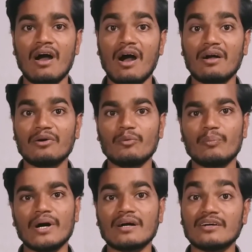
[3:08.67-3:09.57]
ஆக்கு
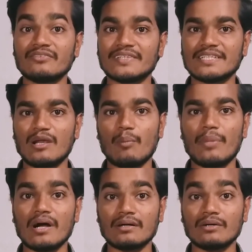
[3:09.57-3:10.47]
பாக்கு வெத்தலை
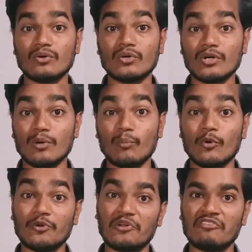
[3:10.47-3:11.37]
பாக்கு கொடுக்க
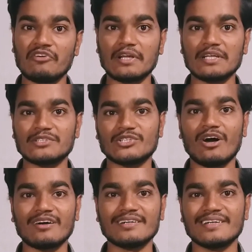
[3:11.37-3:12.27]
போகிற பெரிய
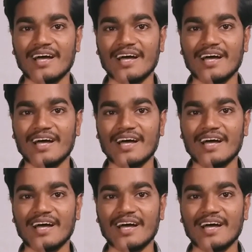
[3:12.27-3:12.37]
ஷாக்கு